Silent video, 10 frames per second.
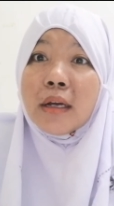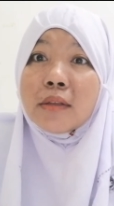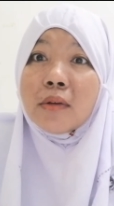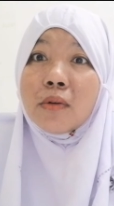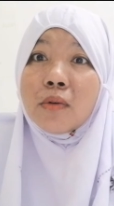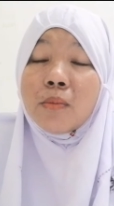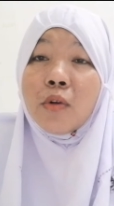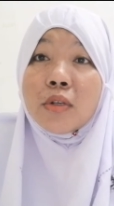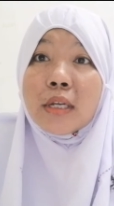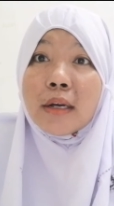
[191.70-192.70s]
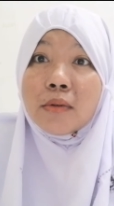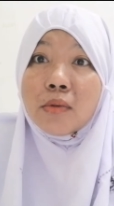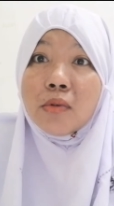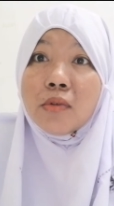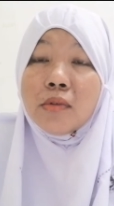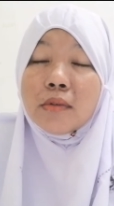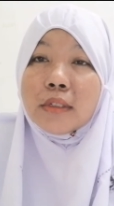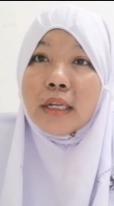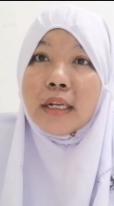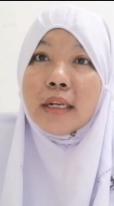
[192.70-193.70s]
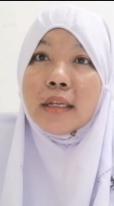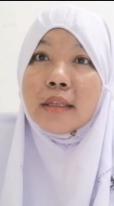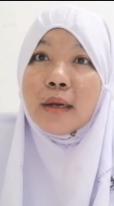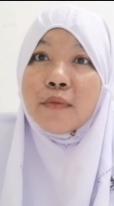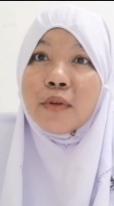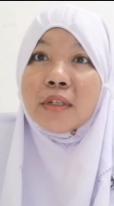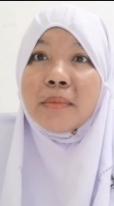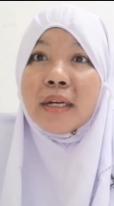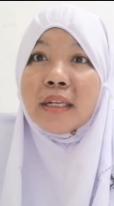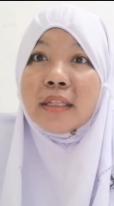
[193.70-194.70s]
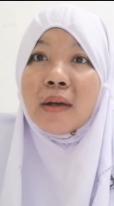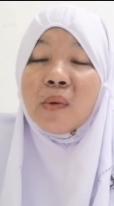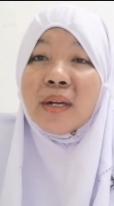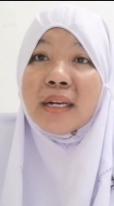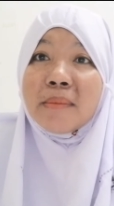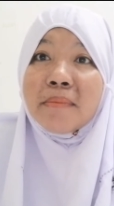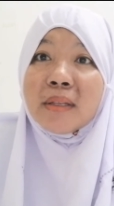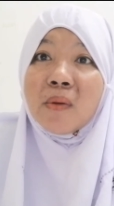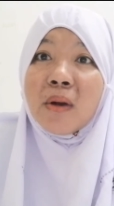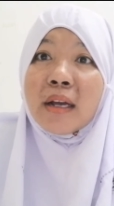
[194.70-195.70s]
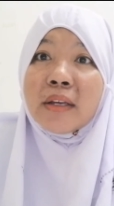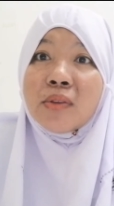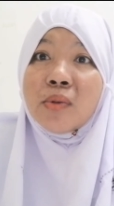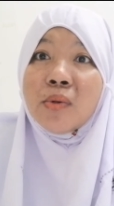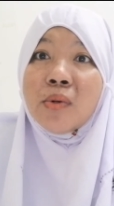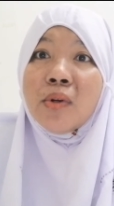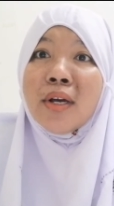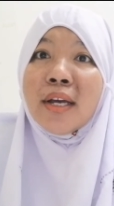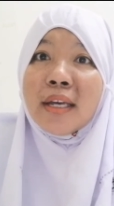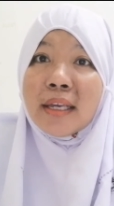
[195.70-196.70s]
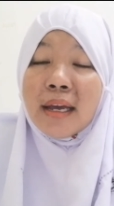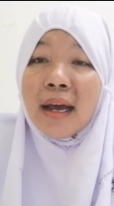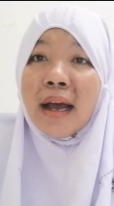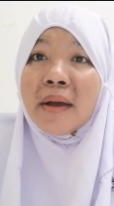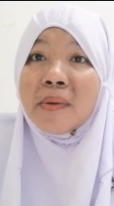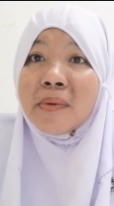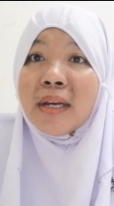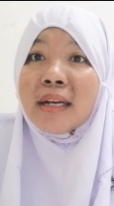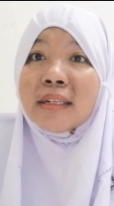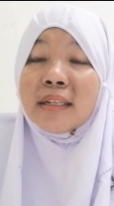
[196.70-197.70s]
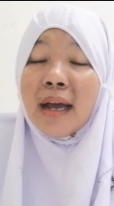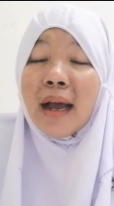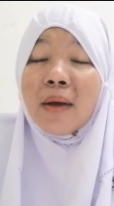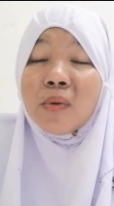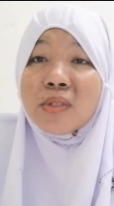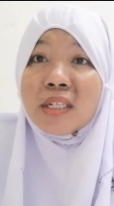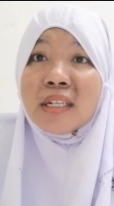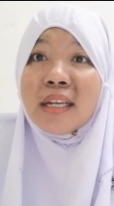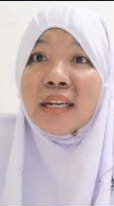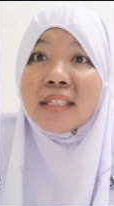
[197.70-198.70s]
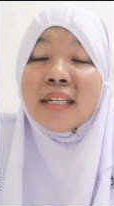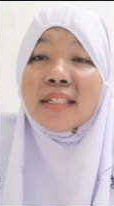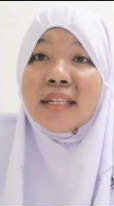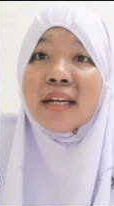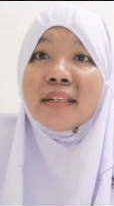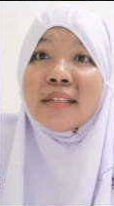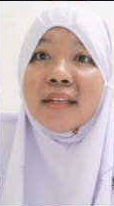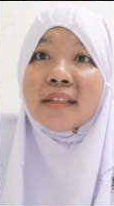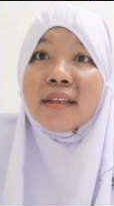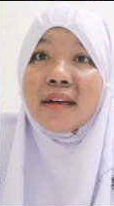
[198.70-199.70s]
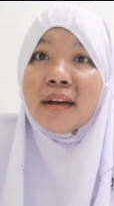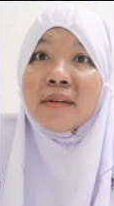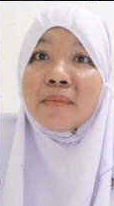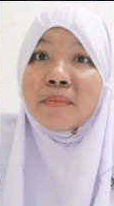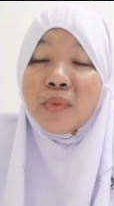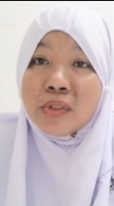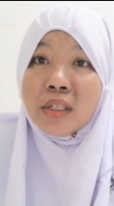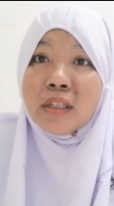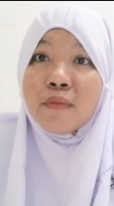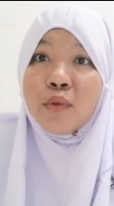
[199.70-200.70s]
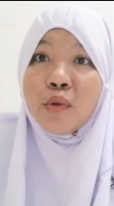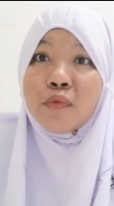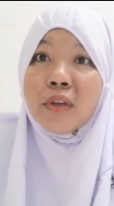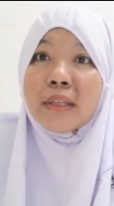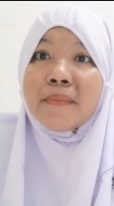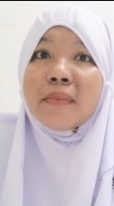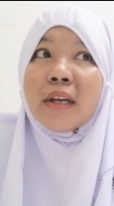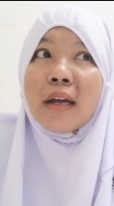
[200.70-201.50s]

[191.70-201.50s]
atau bos aku jadi ditelepon dibagi tahu dari empat orang itu ya aku yang aku sendiri saja yang dinyatakan positif covid